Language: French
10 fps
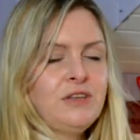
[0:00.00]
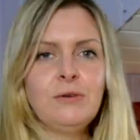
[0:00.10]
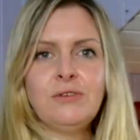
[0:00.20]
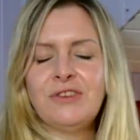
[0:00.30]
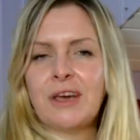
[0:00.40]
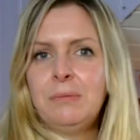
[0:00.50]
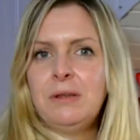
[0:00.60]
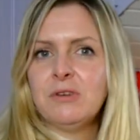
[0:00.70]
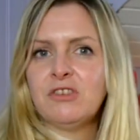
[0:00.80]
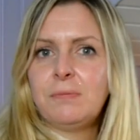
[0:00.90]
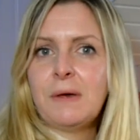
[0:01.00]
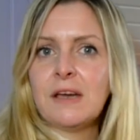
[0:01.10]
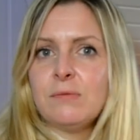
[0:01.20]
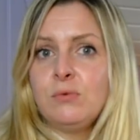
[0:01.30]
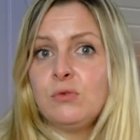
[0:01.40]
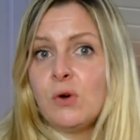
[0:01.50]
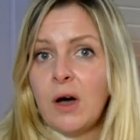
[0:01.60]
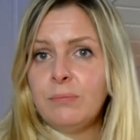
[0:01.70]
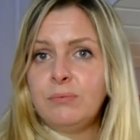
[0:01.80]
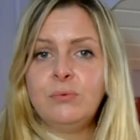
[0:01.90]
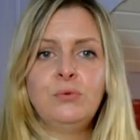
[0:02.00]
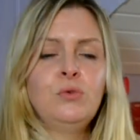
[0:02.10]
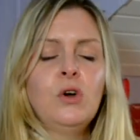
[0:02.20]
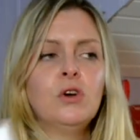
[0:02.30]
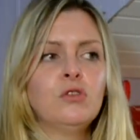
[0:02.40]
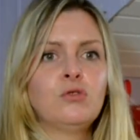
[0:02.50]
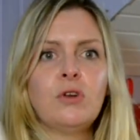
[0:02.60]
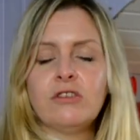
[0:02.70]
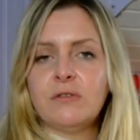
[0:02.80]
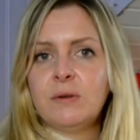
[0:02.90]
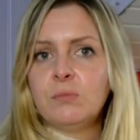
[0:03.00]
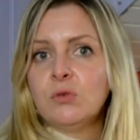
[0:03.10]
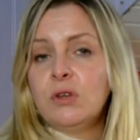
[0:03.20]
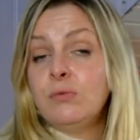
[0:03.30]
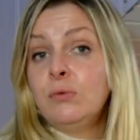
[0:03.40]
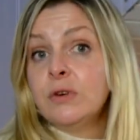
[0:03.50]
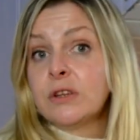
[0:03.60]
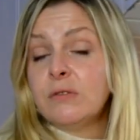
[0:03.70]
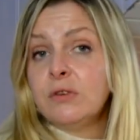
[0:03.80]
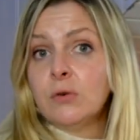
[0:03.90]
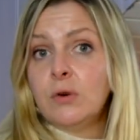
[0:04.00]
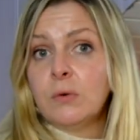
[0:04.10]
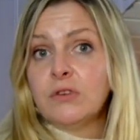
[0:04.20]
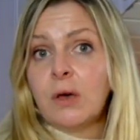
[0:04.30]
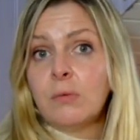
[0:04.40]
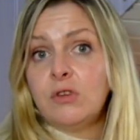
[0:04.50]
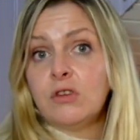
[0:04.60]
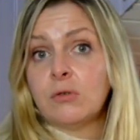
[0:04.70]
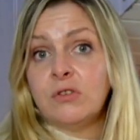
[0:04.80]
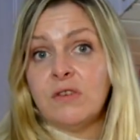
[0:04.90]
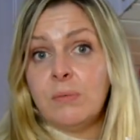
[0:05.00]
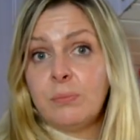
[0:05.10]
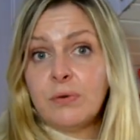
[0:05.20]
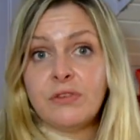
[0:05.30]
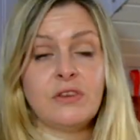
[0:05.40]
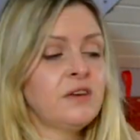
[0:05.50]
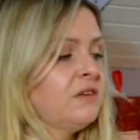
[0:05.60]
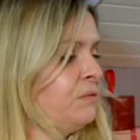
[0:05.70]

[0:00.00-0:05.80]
vidéo se termine, mais j'espère qu'elle vous aura plu. Je vous laisse en fait me donner vous votre avis en commentaire, me dire ce que vous avez pensé,